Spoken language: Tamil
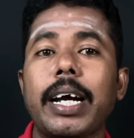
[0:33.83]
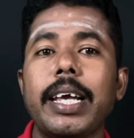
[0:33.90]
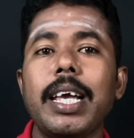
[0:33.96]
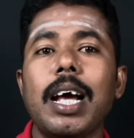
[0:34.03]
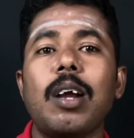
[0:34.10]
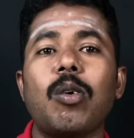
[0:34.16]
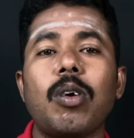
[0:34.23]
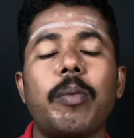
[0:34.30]

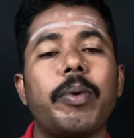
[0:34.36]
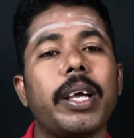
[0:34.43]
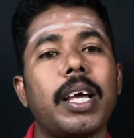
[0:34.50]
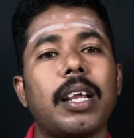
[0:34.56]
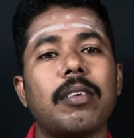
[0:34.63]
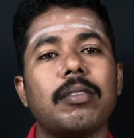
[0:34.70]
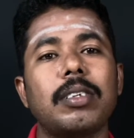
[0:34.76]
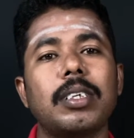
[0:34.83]
கையாளணும்
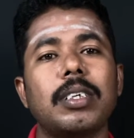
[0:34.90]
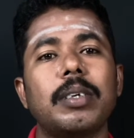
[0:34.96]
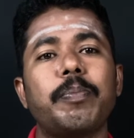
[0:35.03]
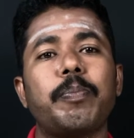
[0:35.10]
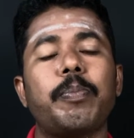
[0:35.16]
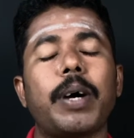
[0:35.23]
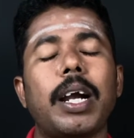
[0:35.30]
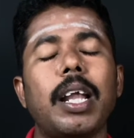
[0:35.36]
அப்படிங்கிறது வந்து
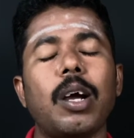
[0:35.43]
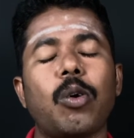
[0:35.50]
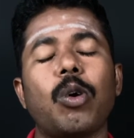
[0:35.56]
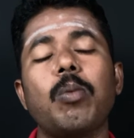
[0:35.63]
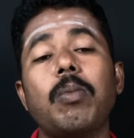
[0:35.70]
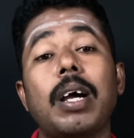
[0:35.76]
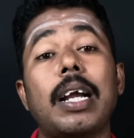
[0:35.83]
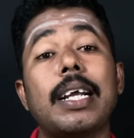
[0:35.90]
பல
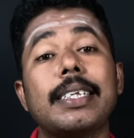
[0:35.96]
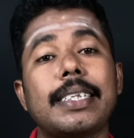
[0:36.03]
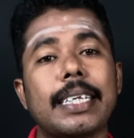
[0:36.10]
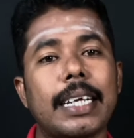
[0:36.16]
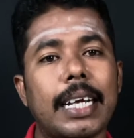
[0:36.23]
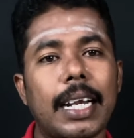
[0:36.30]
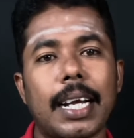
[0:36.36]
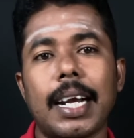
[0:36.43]
குடும்பங்களில்
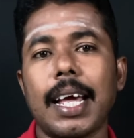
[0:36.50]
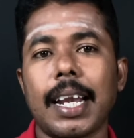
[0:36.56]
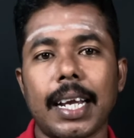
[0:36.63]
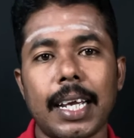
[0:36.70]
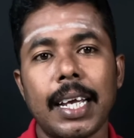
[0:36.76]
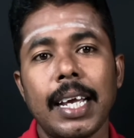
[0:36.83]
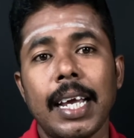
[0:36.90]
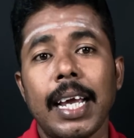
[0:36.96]
சிக்கல்களாக
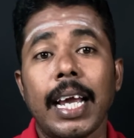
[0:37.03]
இருக்குது